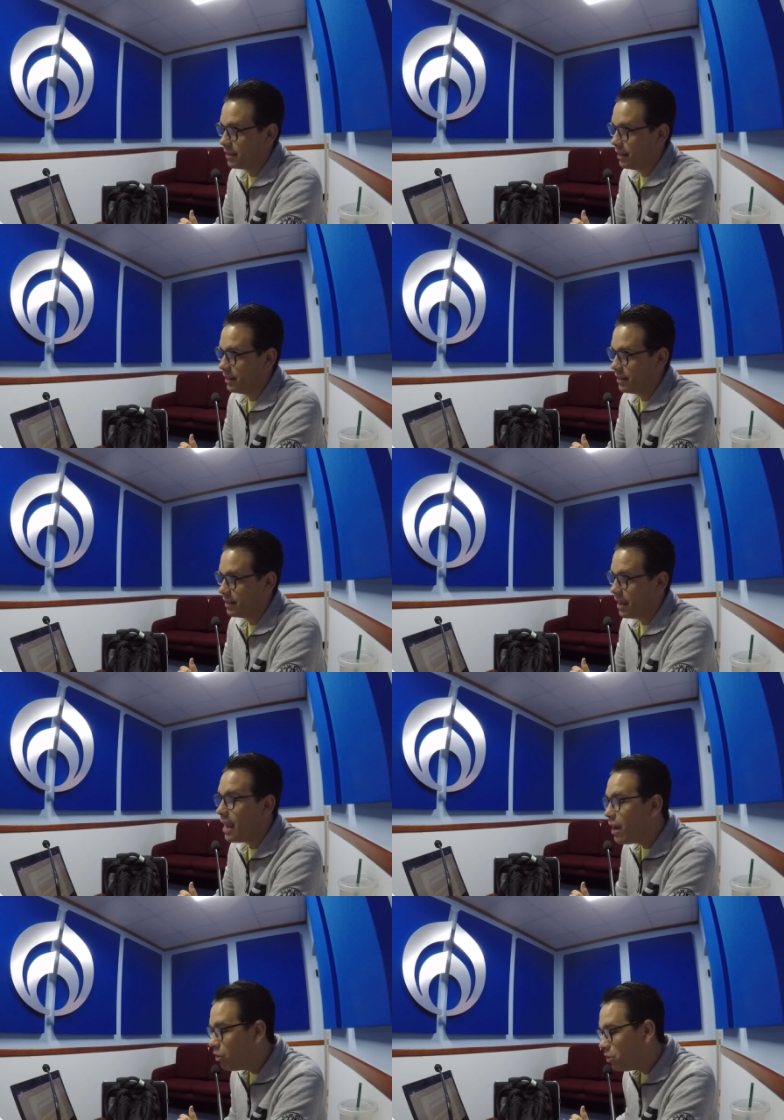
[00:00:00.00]
este
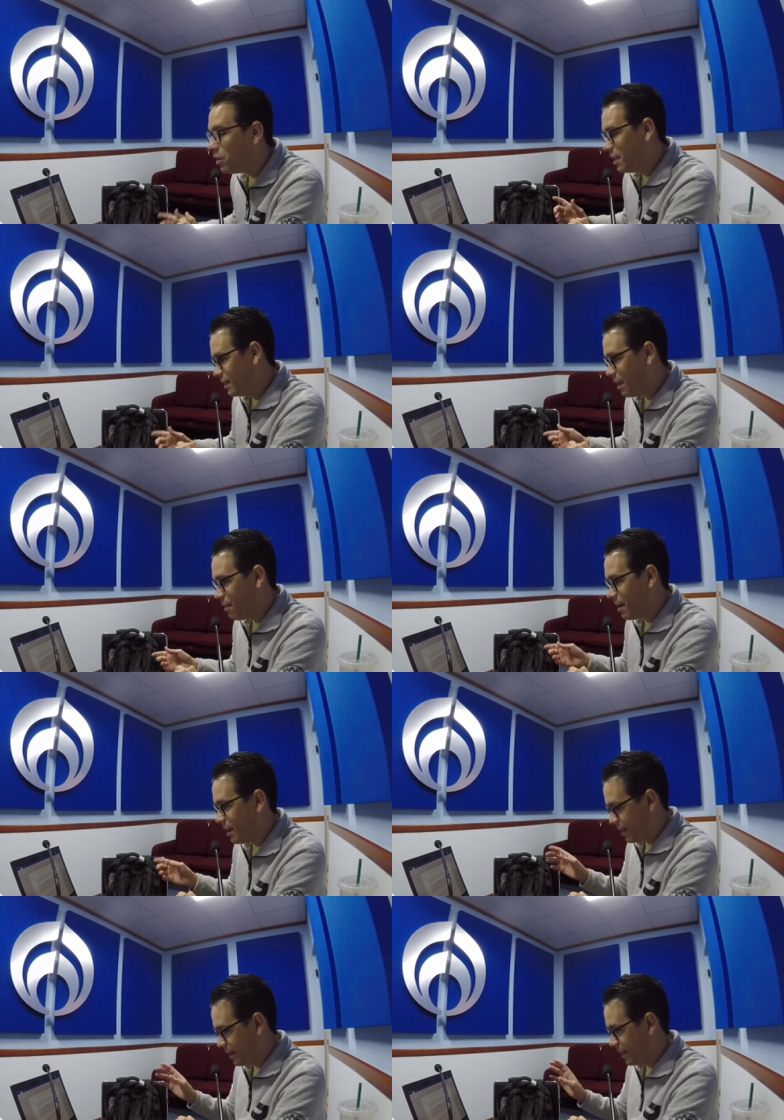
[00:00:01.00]
El otro día estaba en,